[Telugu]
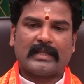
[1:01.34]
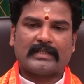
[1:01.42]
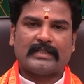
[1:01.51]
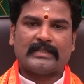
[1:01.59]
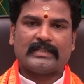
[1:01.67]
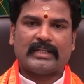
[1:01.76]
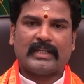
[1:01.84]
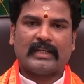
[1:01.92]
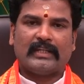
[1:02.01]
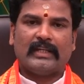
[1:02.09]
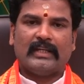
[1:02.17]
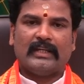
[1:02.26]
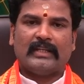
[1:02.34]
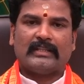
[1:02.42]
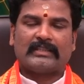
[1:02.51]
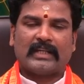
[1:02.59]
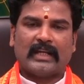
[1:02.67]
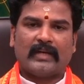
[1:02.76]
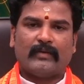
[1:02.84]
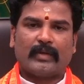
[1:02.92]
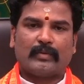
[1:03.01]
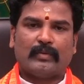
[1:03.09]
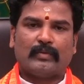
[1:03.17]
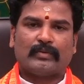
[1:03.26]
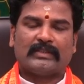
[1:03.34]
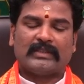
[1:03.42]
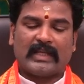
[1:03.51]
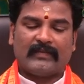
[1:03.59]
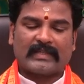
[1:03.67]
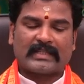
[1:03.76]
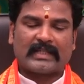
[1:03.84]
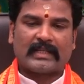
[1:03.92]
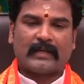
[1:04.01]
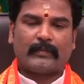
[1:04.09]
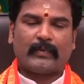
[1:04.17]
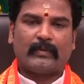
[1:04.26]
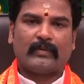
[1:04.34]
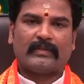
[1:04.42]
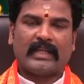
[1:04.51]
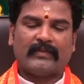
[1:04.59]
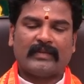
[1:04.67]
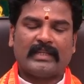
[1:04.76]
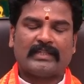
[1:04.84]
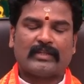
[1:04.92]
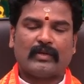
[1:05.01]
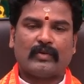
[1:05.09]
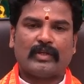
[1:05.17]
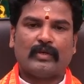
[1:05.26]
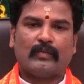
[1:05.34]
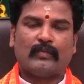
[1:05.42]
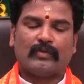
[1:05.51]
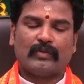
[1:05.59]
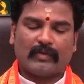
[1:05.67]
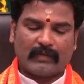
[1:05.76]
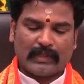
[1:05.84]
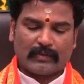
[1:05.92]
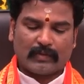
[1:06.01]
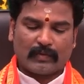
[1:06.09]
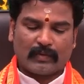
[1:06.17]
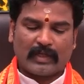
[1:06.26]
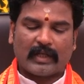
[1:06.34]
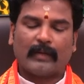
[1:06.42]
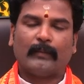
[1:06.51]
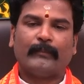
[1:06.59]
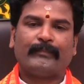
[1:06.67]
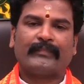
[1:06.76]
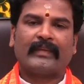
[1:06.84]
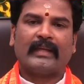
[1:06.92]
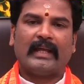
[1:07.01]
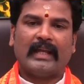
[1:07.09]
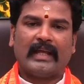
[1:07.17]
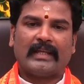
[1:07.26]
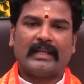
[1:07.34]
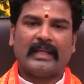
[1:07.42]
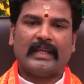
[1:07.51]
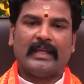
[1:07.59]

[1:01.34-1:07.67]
దర్శించి చాలా వరకు దైవ సంకల్పంలో దైవ దీక్షలో వీళ్ళు ముందుకు వెళ్తూ ఉంటారు అలాగే